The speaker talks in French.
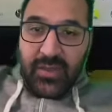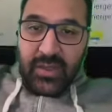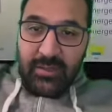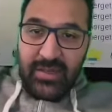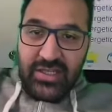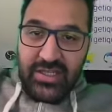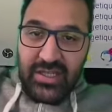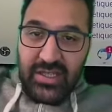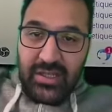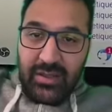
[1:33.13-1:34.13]
Et
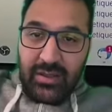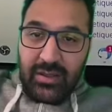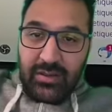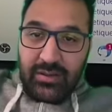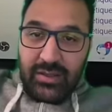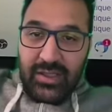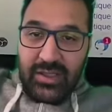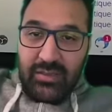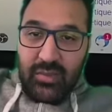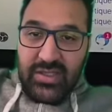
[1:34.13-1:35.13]
machin.
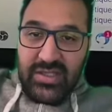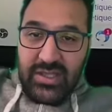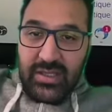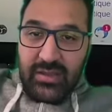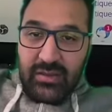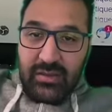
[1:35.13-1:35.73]
Regardez-moi ça.